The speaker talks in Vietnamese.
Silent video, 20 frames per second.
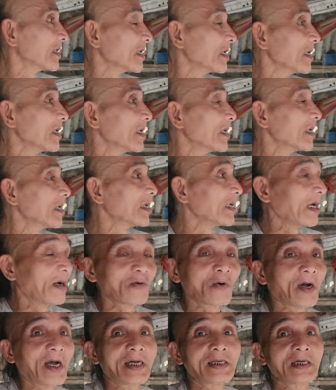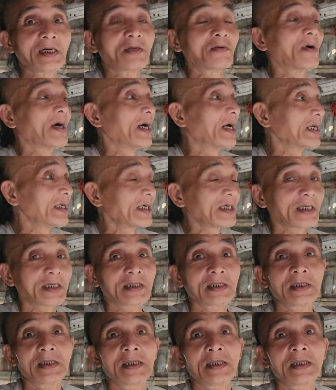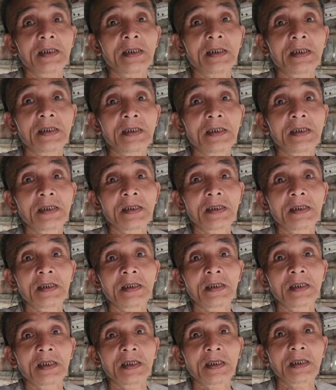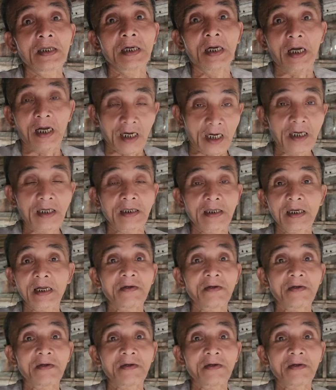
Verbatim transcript: dạ, làm hoài được hoài đó là có nhiêu làm nhiêu đúng không ờ,